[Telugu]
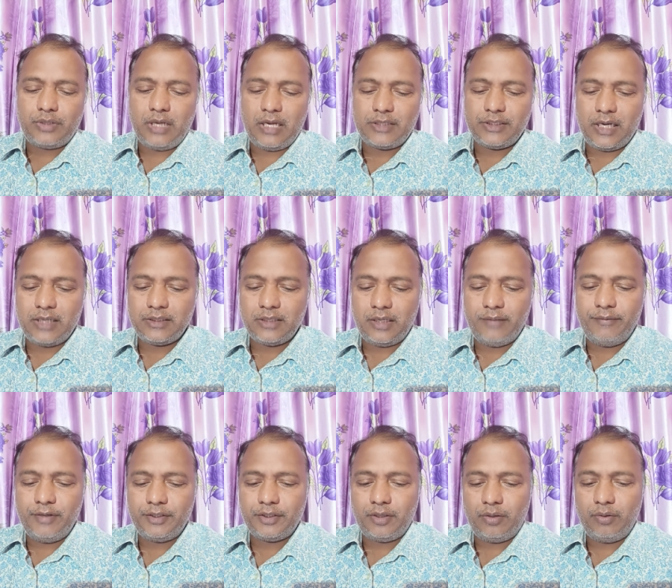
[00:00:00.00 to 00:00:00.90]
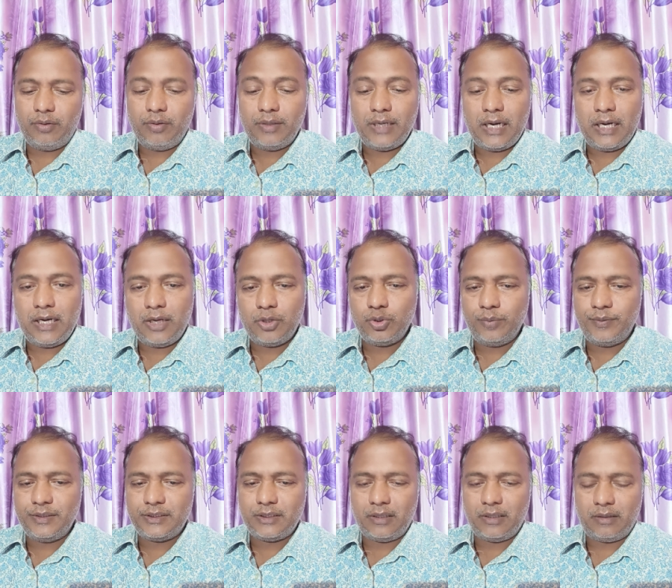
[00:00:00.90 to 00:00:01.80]
చాలా సన్నివేశాల్లో నల్లగా
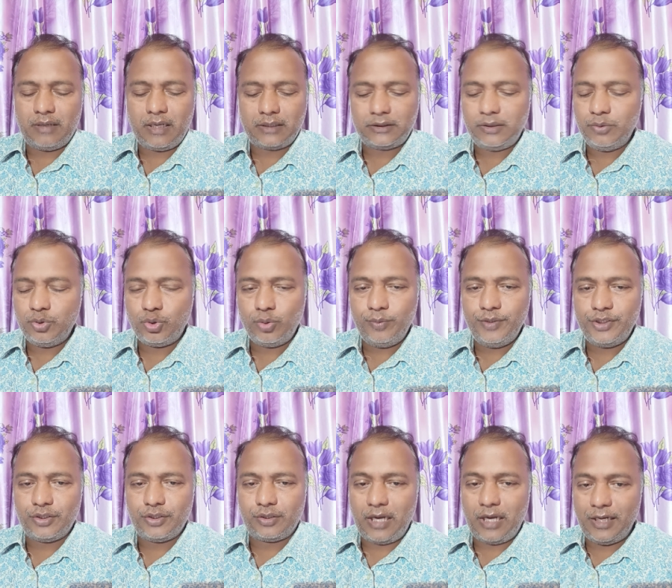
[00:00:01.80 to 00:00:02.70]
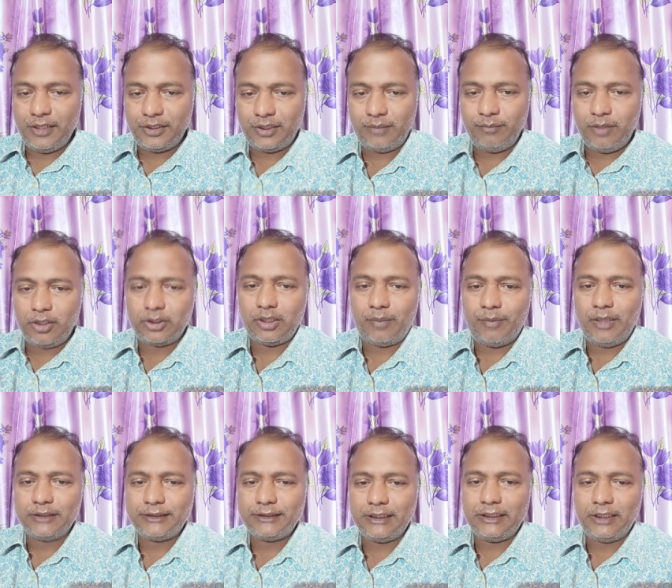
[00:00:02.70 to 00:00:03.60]
చూపిస్తారు రక్తం చూపించారు కానీ ఈ సినిమాలో
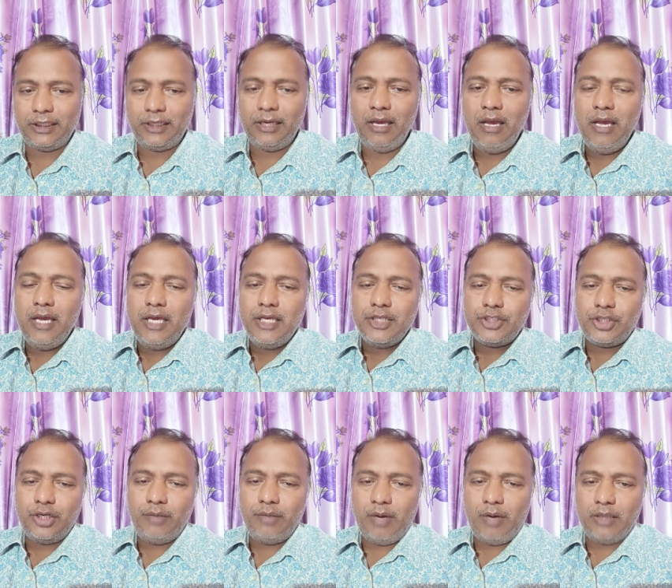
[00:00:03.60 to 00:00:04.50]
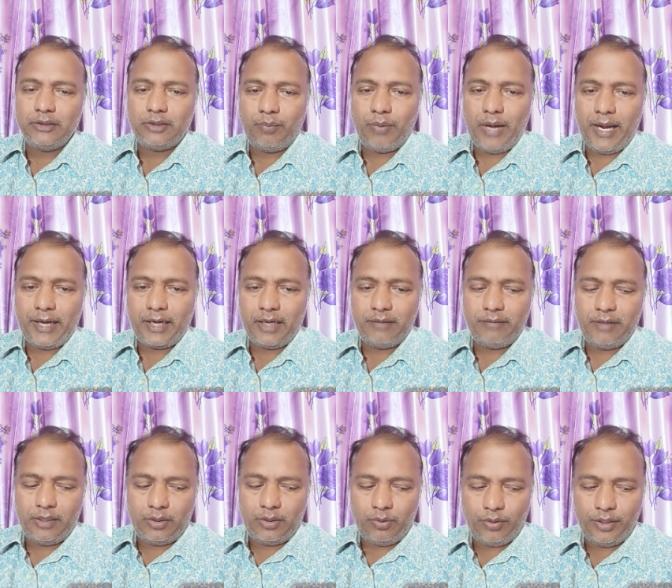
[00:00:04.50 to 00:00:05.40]
తమాషా ఏంటంటే సినిమా అంతా బ్లాక్ అండ్
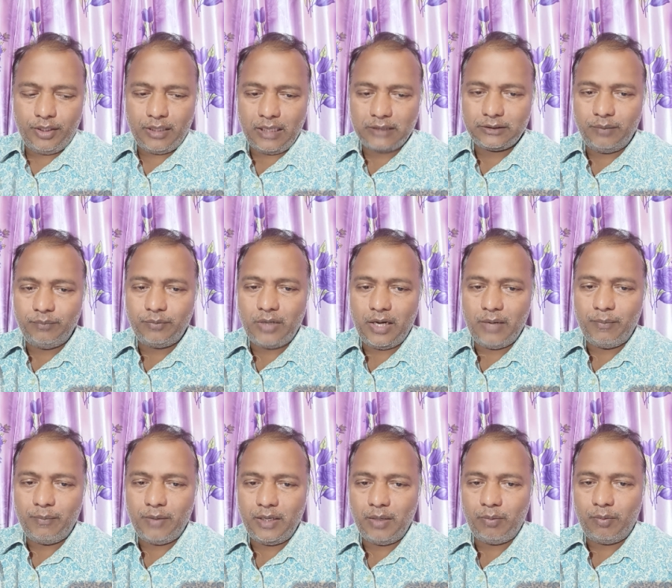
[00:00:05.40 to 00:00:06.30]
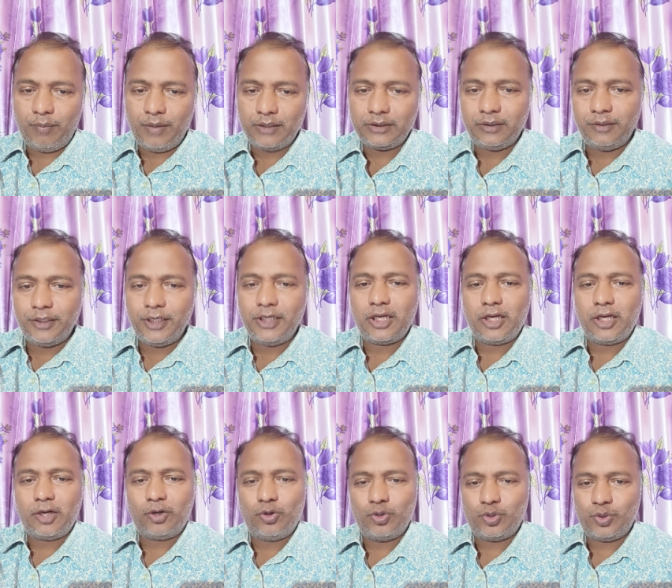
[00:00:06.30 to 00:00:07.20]
వైట్లో ఉంటే రక్తం కనబడ్డప్పుడు మాత్రం రెడ్
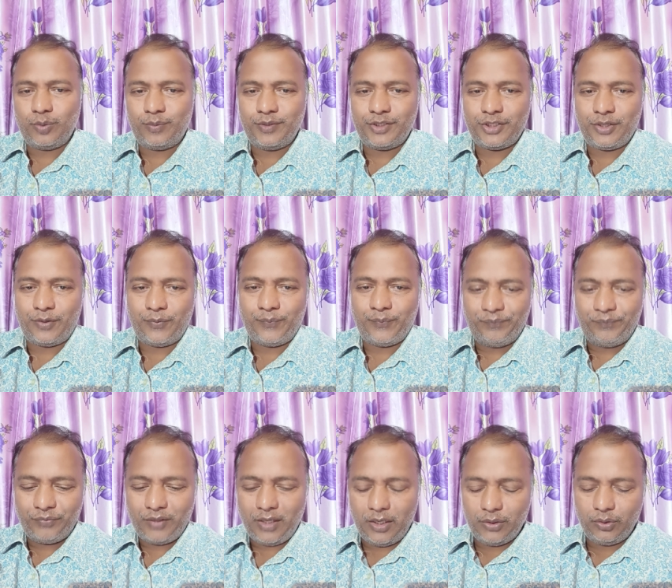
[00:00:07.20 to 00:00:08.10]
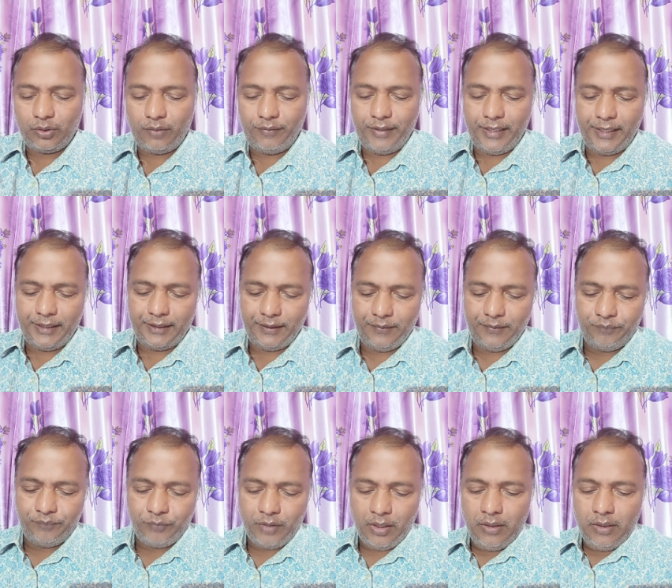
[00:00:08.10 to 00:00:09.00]
కలర్లో చూపించారు అదొక వెరైటీ
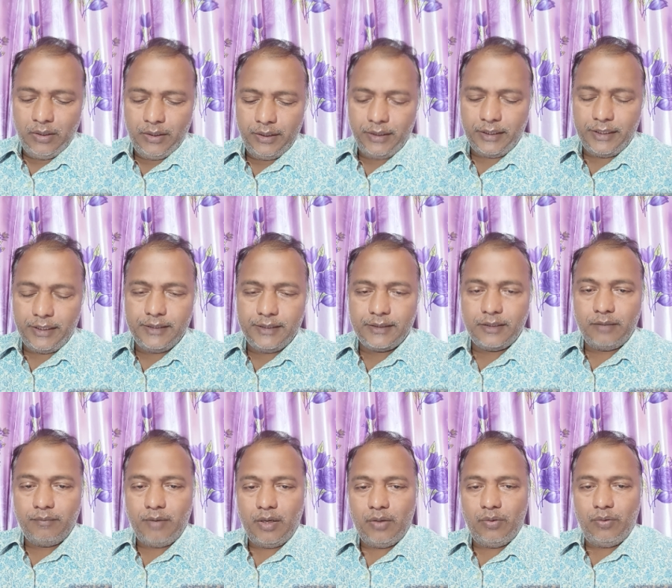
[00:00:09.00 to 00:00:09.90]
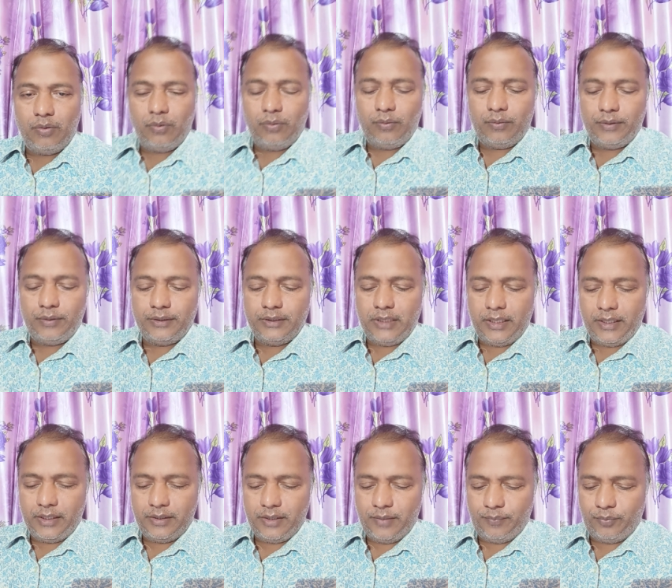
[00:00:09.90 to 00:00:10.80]
ఇక ఈ సినిమాలో
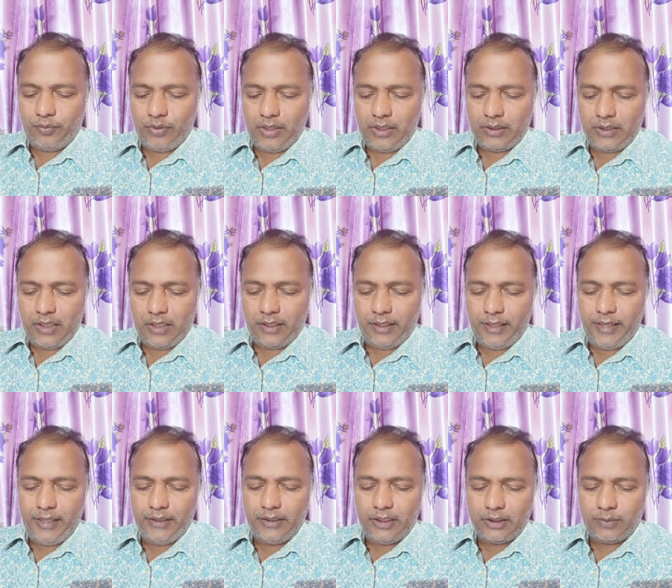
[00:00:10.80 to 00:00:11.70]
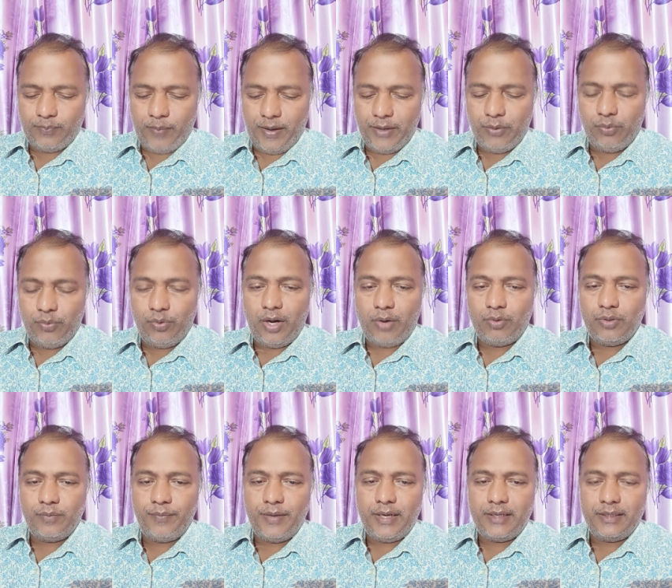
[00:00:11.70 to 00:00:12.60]
ఇందాకే చెప్పుకున్నట్టుగా గ్రే ద స్పై హూ
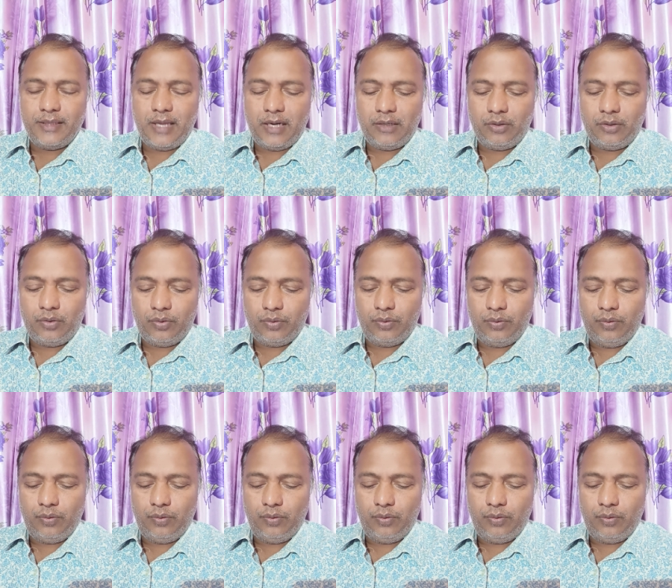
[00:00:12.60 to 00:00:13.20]
లౌడ్ మీ అనే దాంట్లో